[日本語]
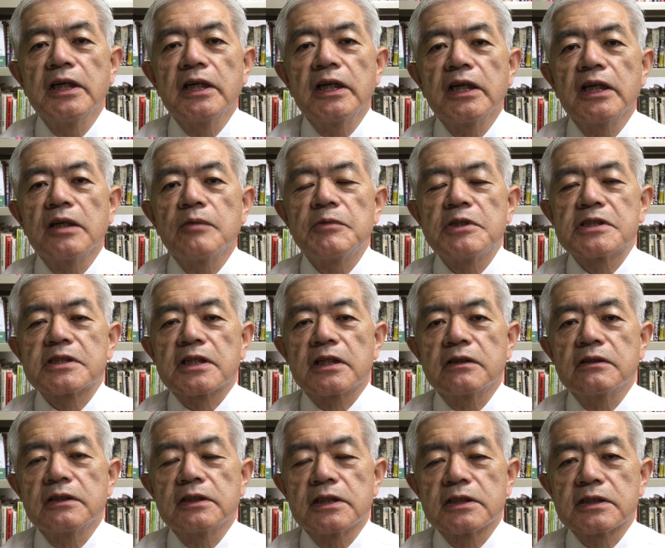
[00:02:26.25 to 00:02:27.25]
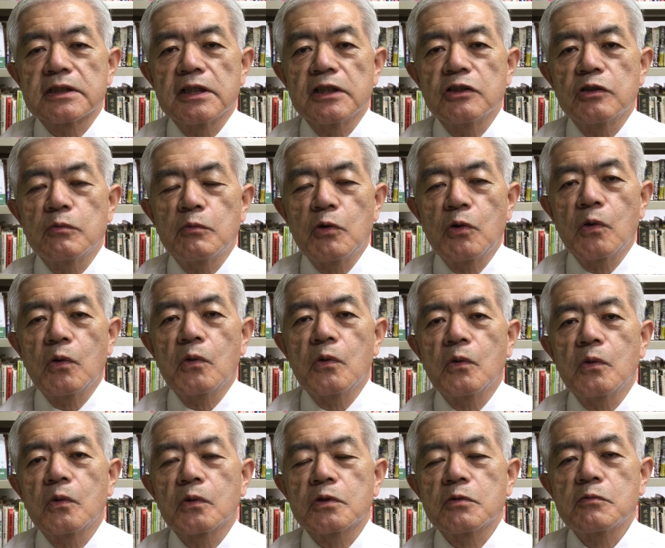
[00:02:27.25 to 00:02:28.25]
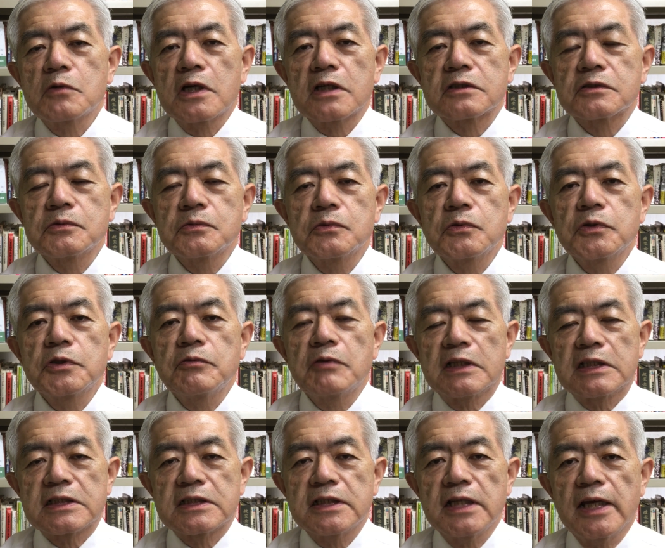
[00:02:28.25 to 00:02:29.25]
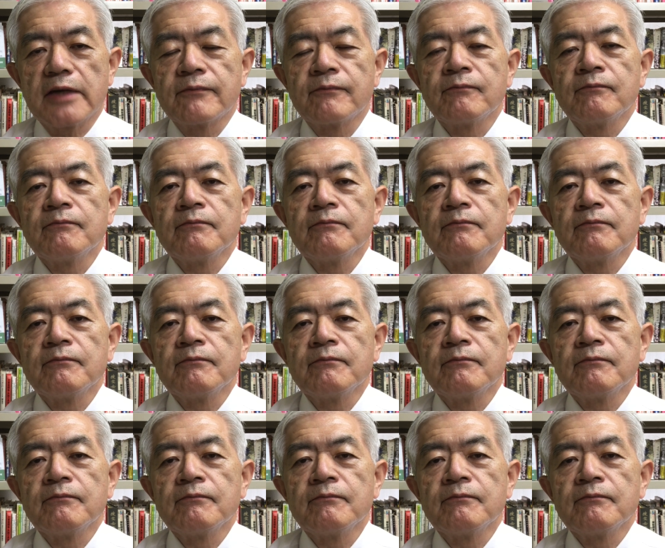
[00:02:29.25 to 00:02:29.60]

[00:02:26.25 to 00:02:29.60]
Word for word: えー、見つかるんですけれどもともかくその時はですね、